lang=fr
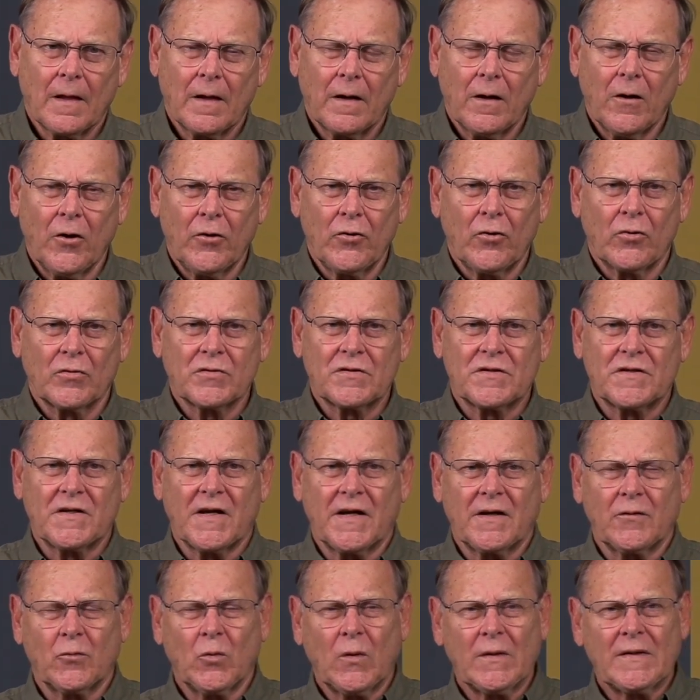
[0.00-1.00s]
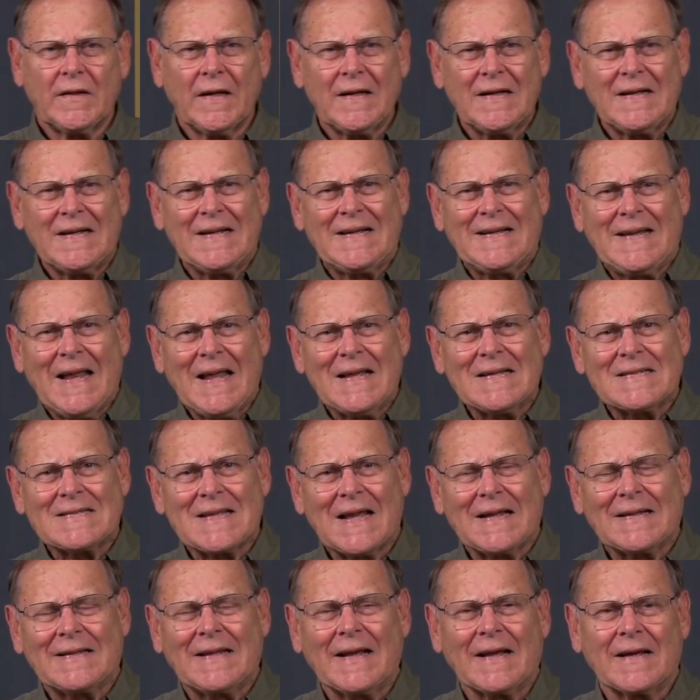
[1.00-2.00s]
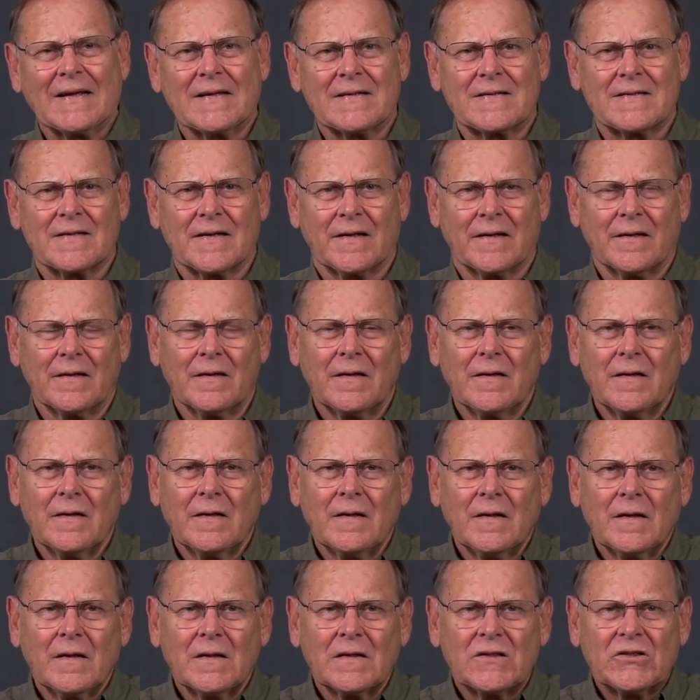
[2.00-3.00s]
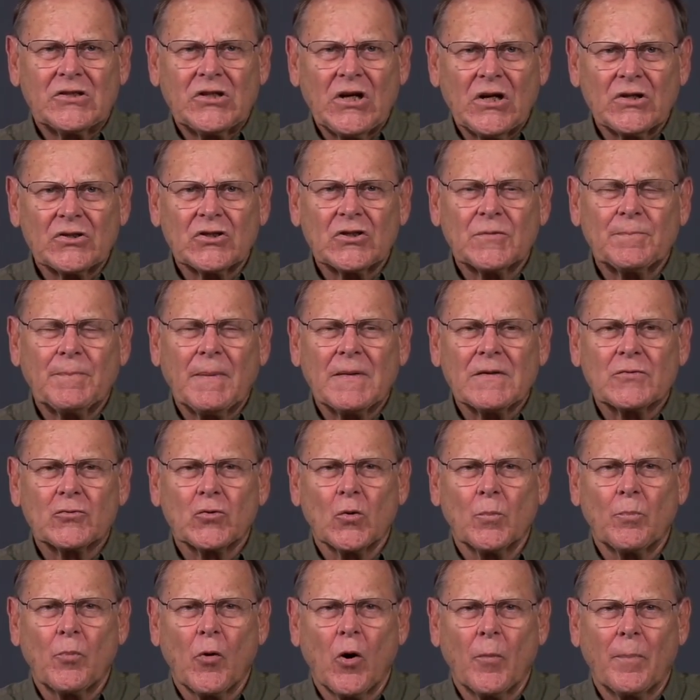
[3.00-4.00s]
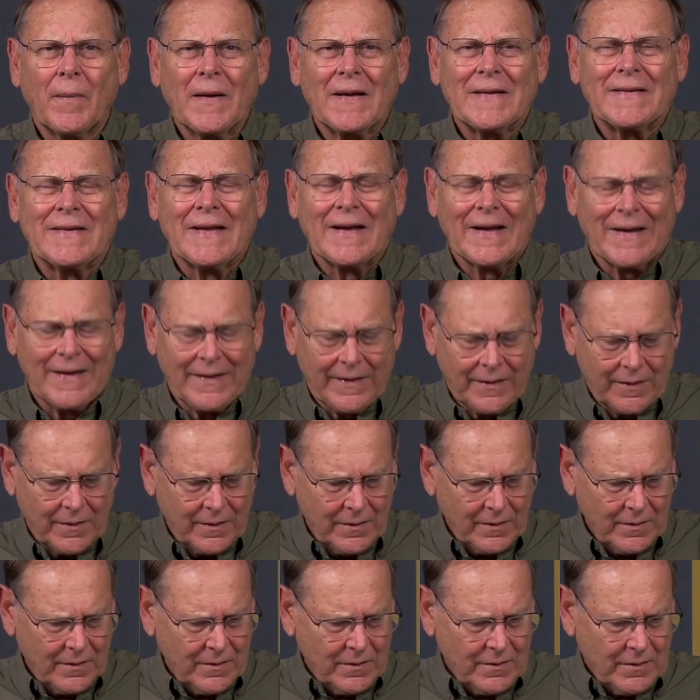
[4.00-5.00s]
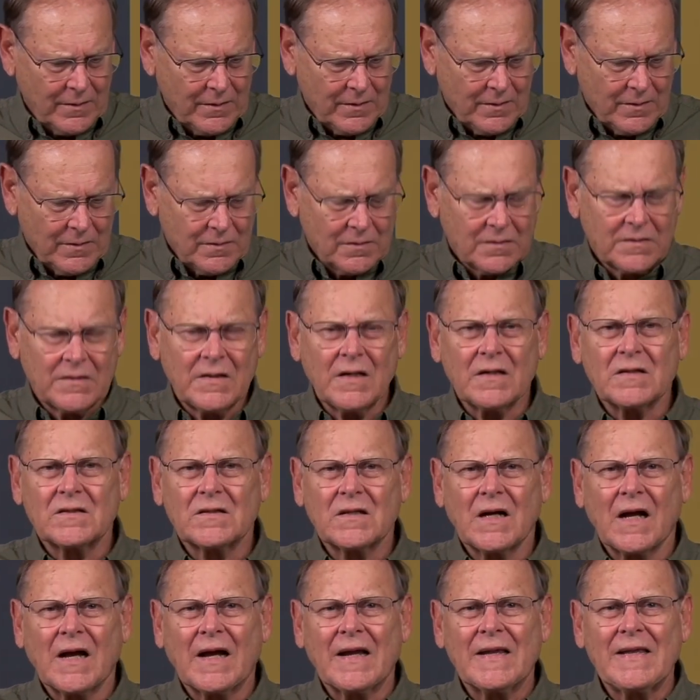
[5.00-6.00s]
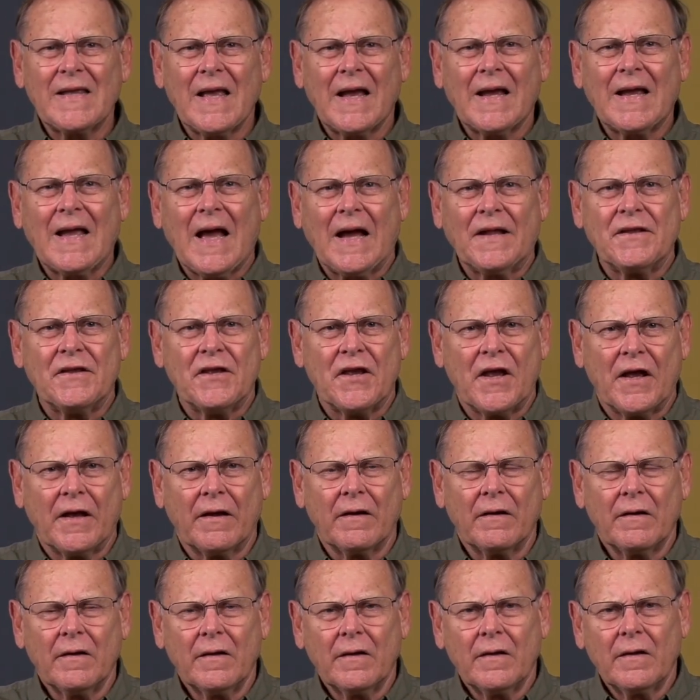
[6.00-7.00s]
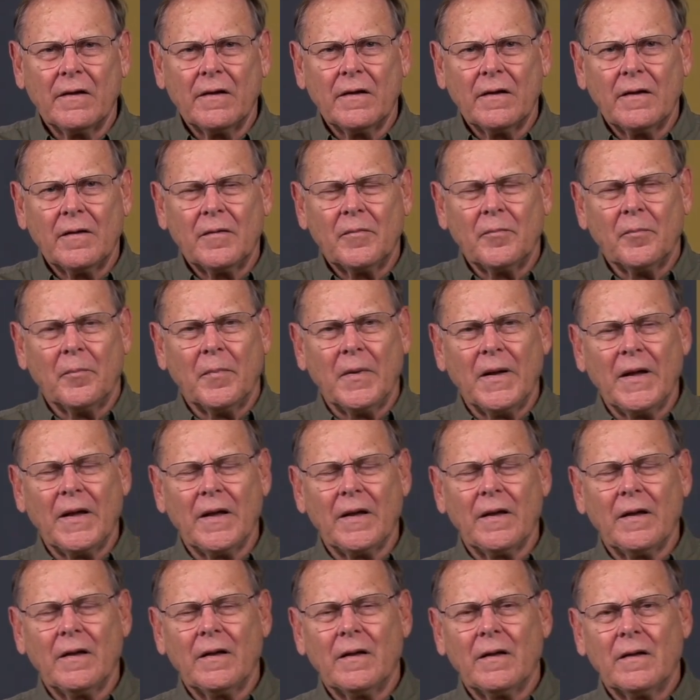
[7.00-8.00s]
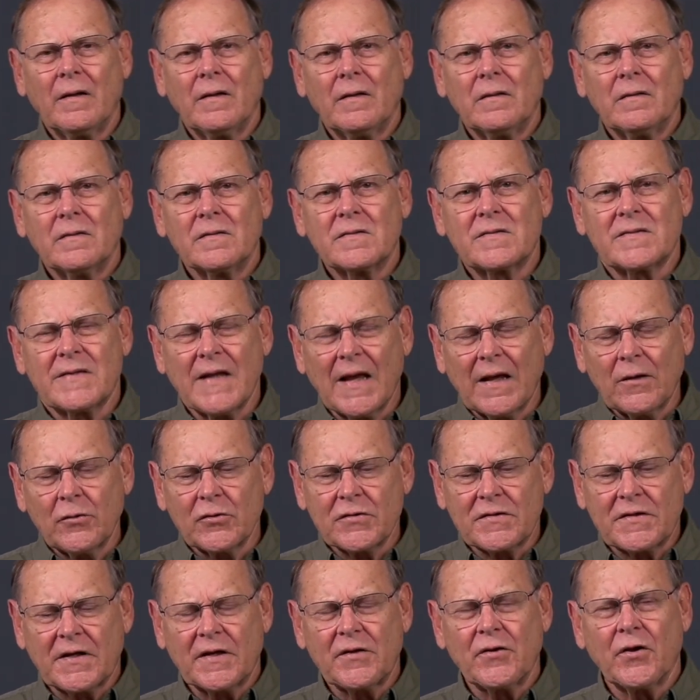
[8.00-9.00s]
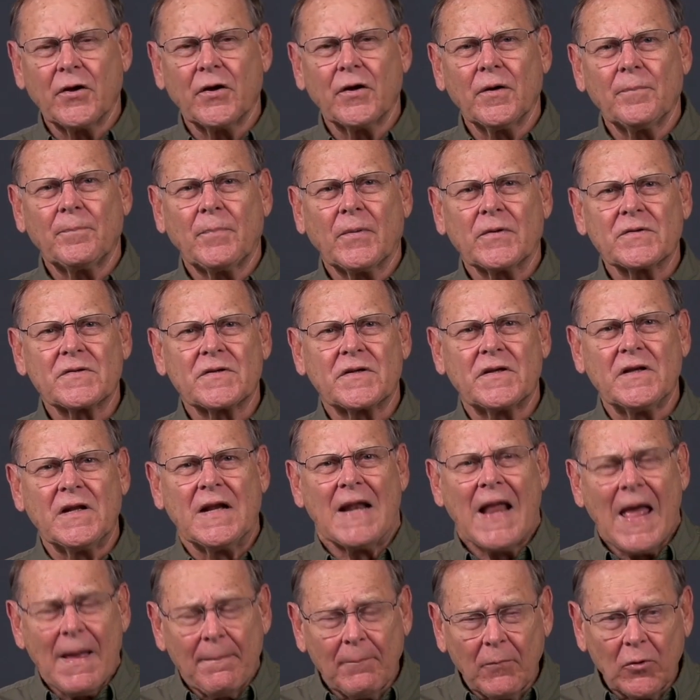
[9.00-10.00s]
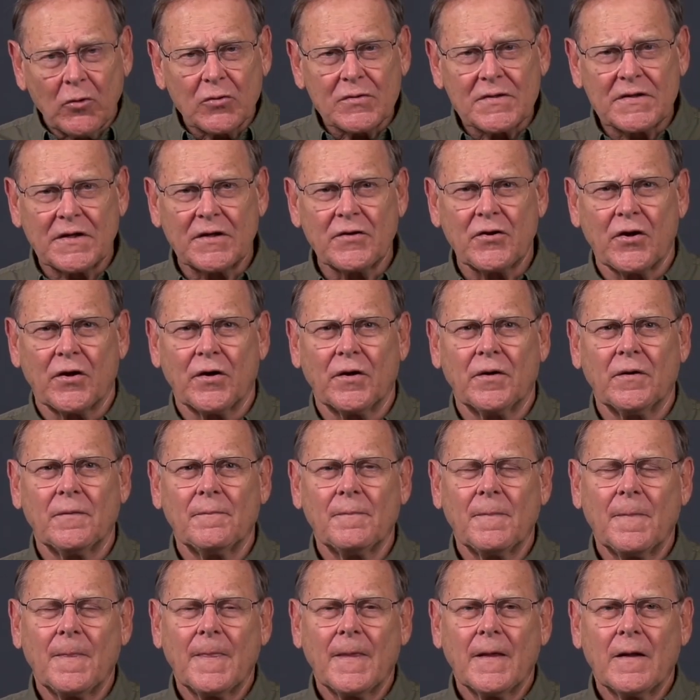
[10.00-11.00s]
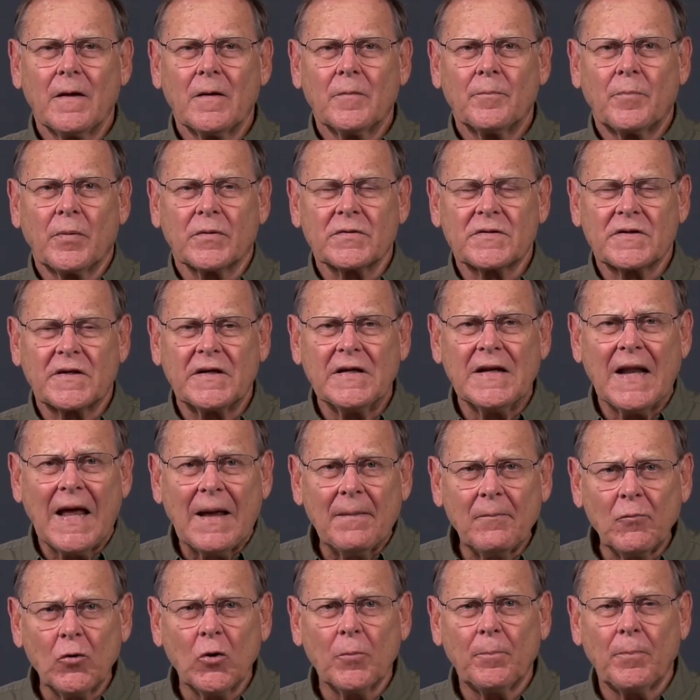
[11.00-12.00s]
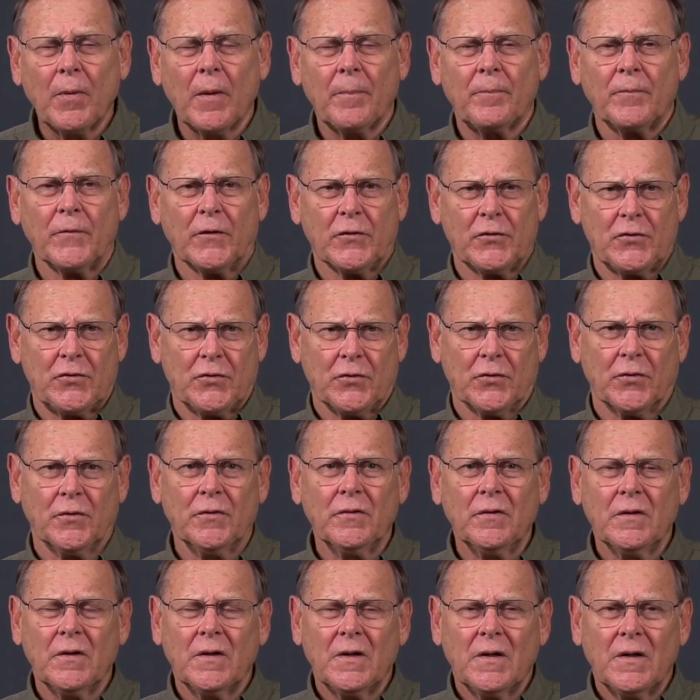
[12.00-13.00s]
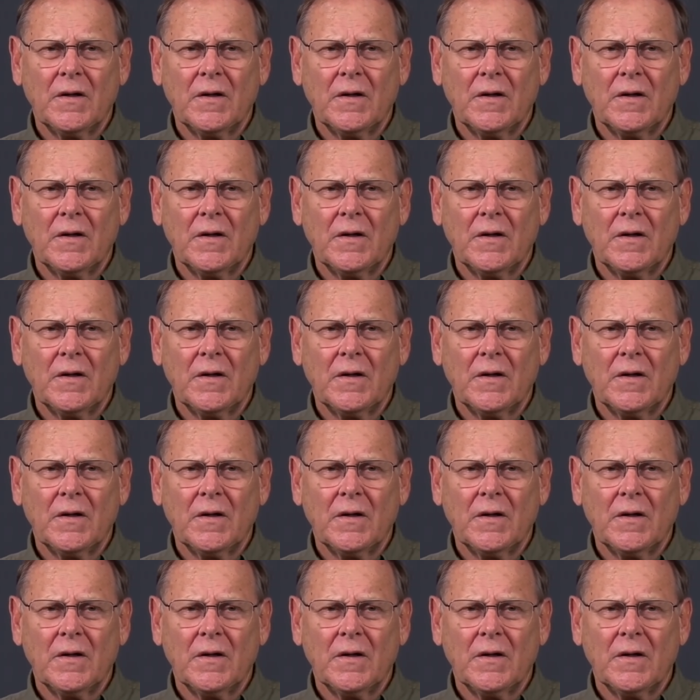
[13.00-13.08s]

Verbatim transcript: Un ancien doit être désintéressé, cherche pas son propre intérêt, cherche à rien gagner, mais sert le Seigneur parce qu'il aime le Seigneur, parce qu'il aime le peuple de Dieu